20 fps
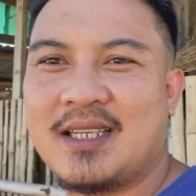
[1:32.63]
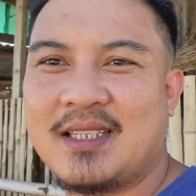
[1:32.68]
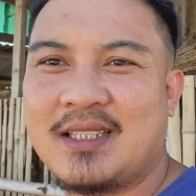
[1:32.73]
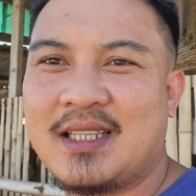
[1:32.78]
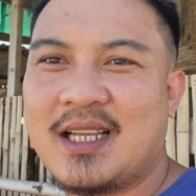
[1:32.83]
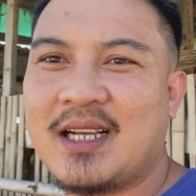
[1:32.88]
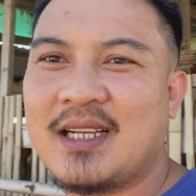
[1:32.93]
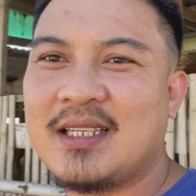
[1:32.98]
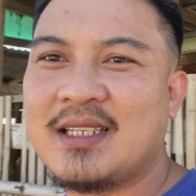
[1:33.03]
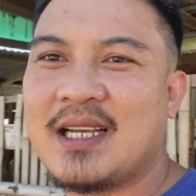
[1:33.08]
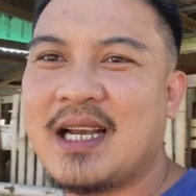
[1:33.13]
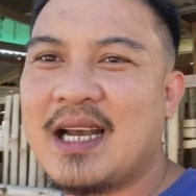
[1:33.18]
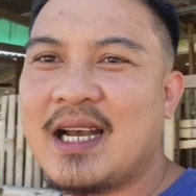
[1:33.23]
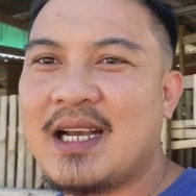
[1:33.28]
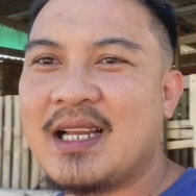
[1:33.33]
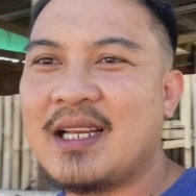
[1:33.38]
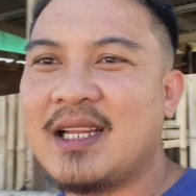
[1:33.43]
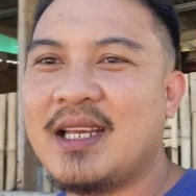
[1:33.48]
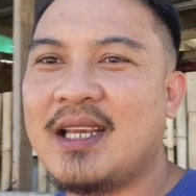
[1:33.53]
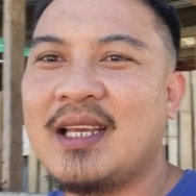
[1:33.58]

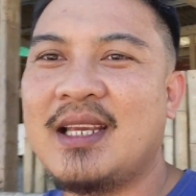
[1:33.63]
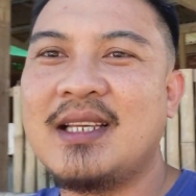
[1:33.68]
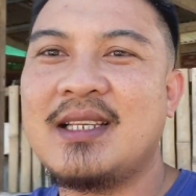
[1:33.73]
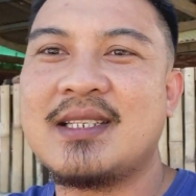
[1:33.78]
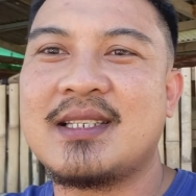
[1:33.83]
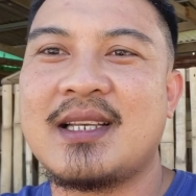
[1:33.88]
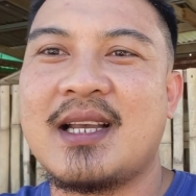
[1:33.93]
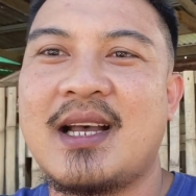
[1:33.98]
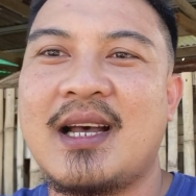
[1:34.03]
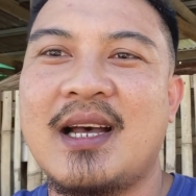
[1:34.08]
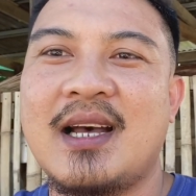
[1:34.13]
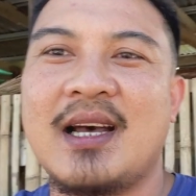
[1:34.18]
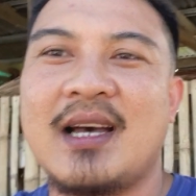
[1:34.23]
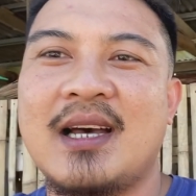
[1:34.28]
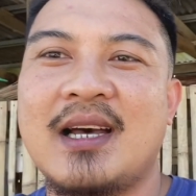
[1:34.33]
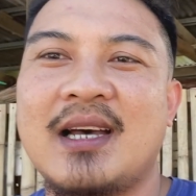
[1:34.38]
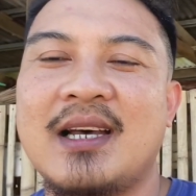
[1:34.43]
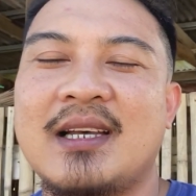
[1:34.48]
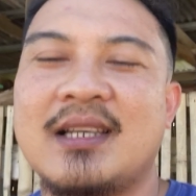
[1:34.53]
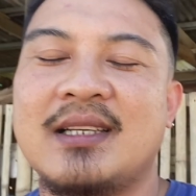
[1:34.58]
nanggaling
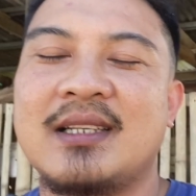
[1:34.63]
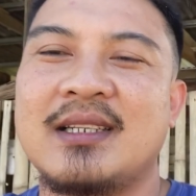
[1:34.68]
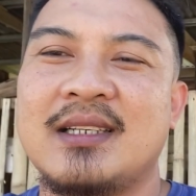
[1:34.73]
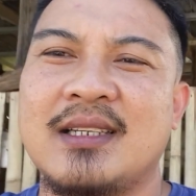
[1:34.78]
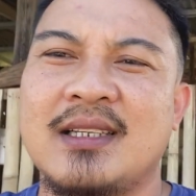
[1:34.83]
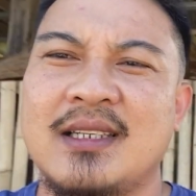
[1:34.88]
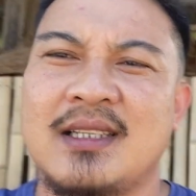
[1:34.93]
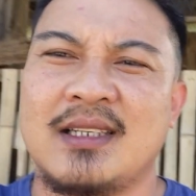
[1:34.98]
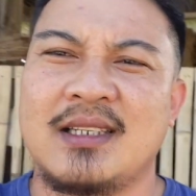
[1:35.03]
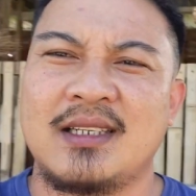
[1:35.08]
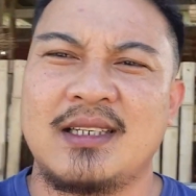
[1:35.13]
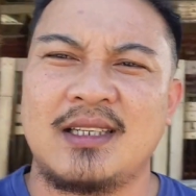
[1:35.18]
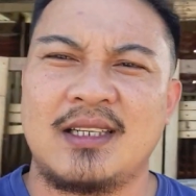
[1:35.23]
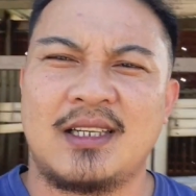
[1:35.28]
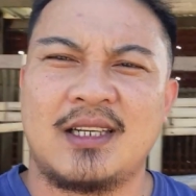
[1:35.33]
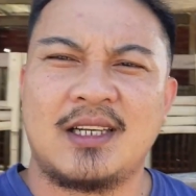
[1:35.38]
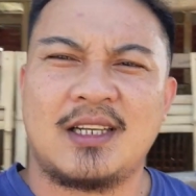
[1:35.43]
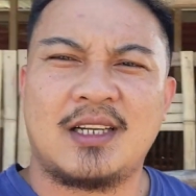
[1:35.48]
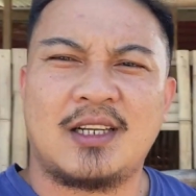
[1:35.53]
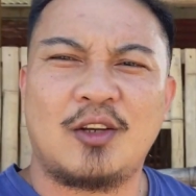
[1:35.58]
sa
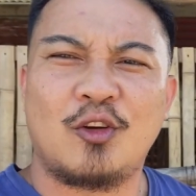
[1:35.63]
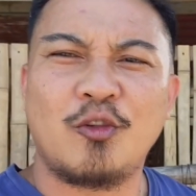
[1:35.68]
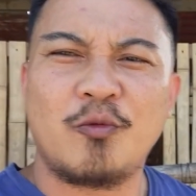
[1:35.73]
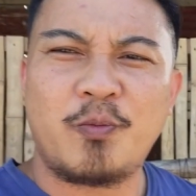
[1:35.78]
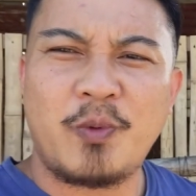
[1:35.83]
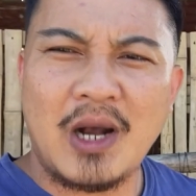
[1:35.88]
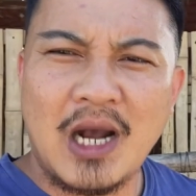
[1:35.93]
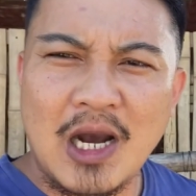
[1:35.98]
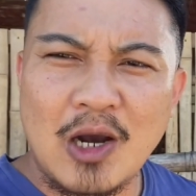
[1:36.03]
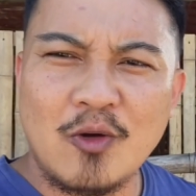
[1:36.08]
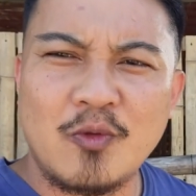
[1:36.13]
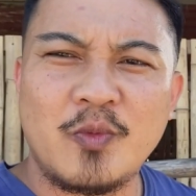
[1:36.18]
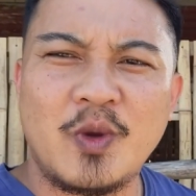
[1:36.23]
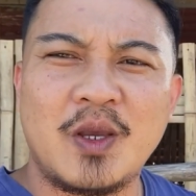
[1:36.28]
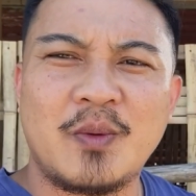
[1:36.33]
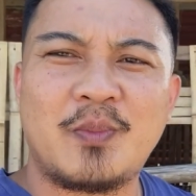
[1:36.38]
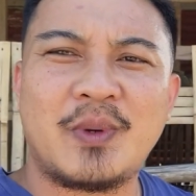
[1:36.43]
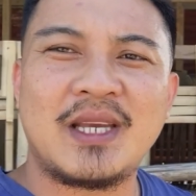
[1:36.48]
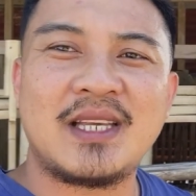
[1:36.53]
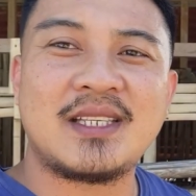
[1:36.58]
Lupao
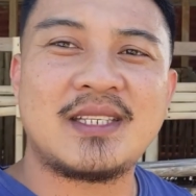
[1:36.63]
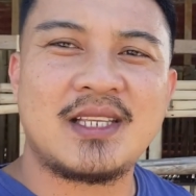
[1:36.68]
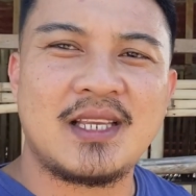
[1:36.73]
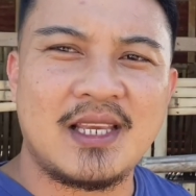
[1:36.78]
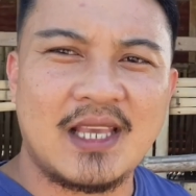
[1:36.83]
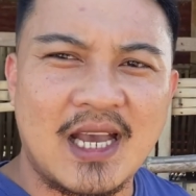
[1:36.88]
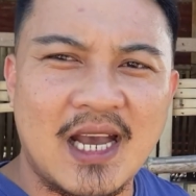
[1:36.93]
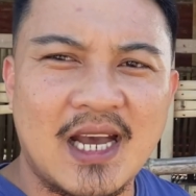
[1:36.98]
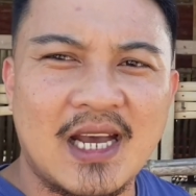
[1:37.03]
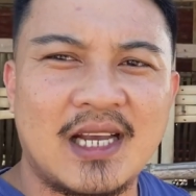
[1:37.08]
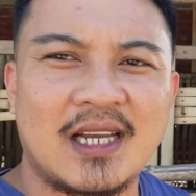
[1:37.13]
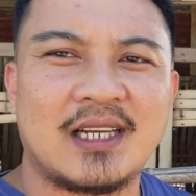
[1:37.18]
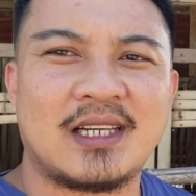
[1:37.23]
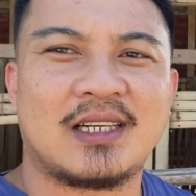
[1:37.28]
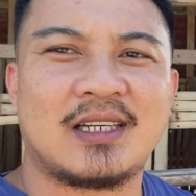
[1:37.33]
Mebaysia.